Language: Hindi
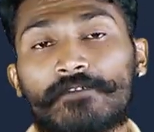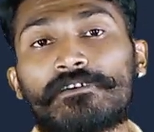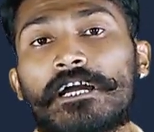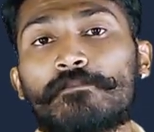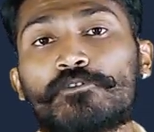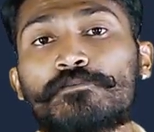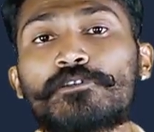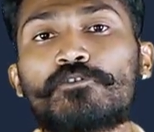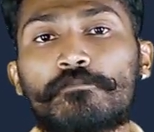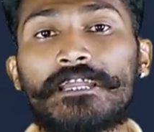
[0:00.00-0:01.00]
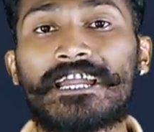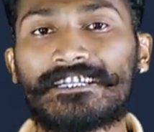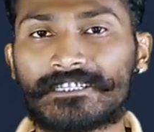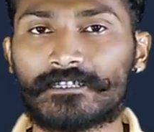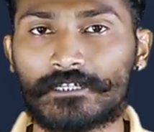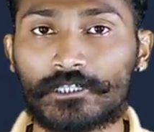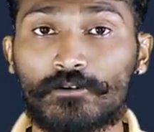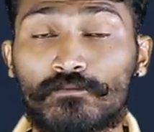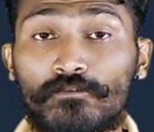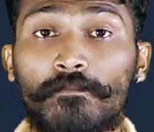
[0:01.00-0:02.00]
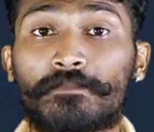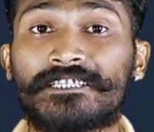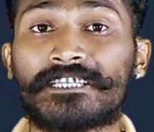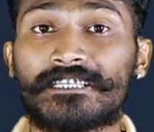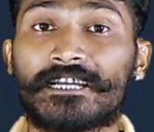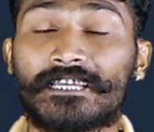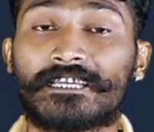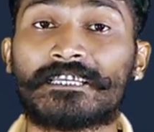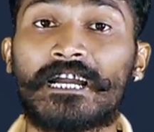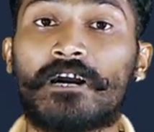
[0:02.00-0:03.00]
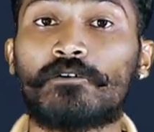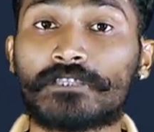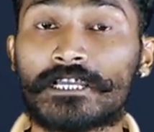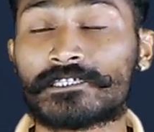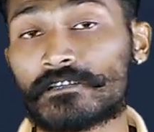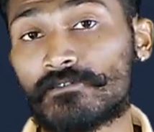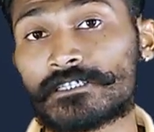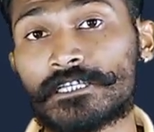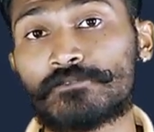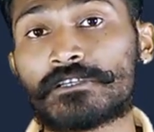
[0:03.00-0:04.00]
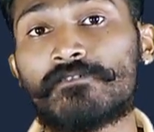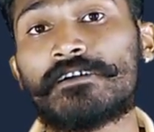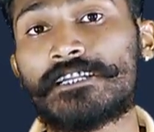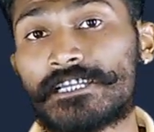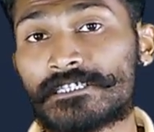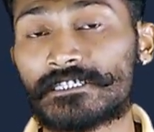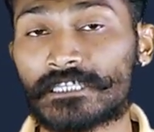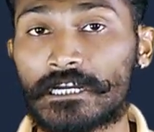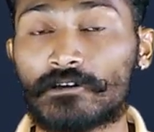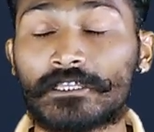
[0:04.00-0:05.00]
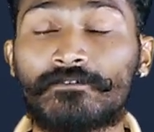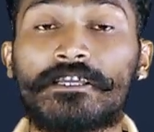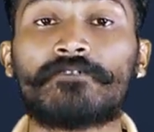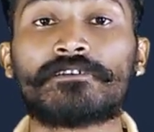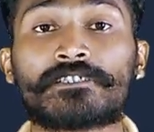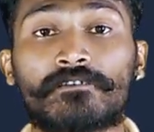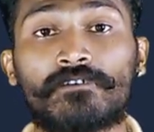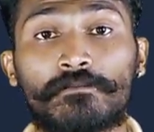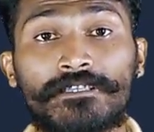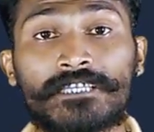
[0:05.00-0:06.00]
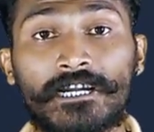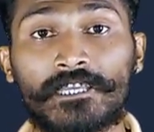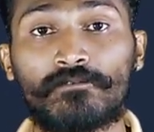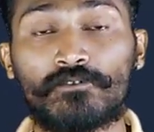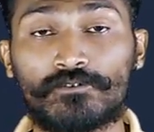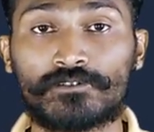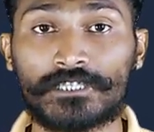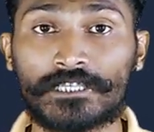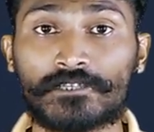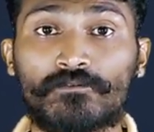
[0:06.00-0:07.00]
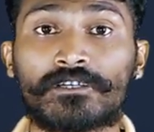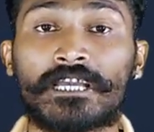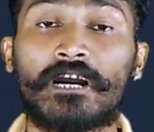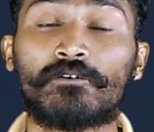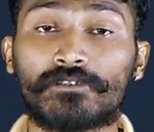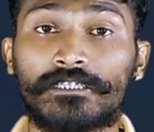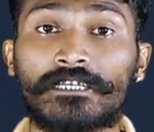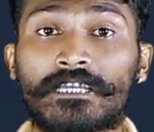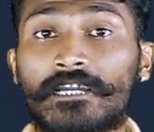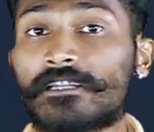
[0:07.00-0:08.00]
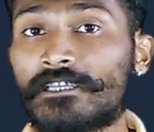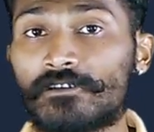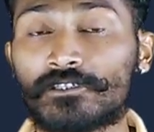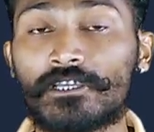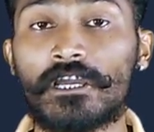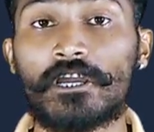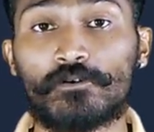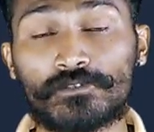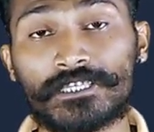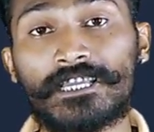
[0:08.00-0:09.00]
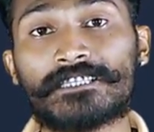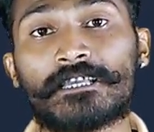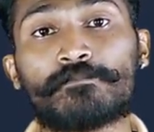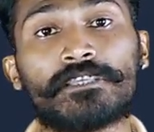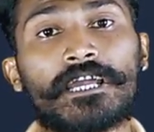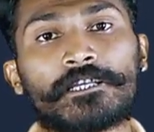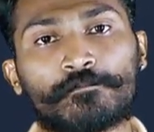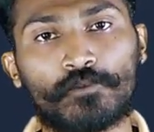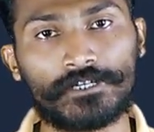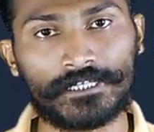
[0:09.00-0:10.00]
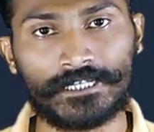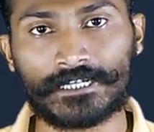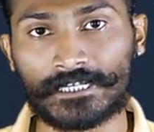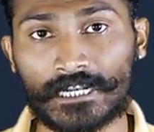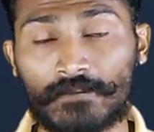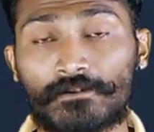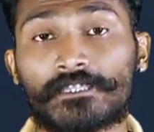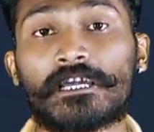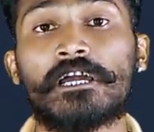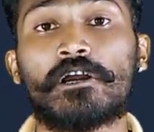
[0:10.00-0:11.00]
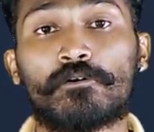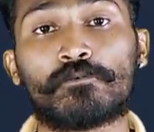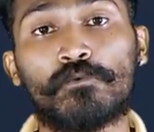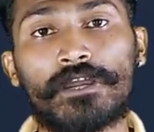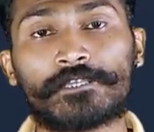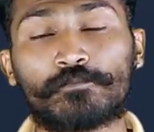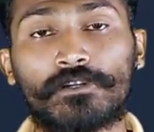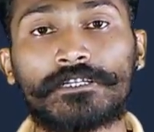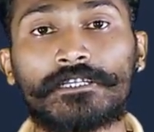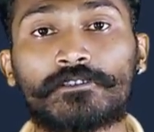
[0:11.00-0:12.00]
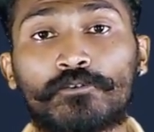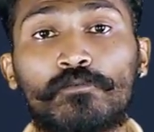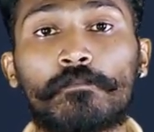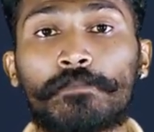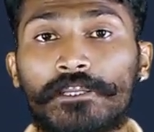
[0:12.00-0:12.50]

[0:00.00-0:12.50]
या फिर आप उसमें जो भी एंटर करते हो वो पीछे जाके क्या होता है सर्वर साइड उसका वैलिडेशन क्या होता है फिर या फिर सर्वर में जाके वो जो चीज़ है वो क्या होती है क्या नहीं होती उसके हिसाब से एक्सप्लॉयड क्रिएट करना पड़ता है और वो एक्सप्लॉयट के थ्रू वो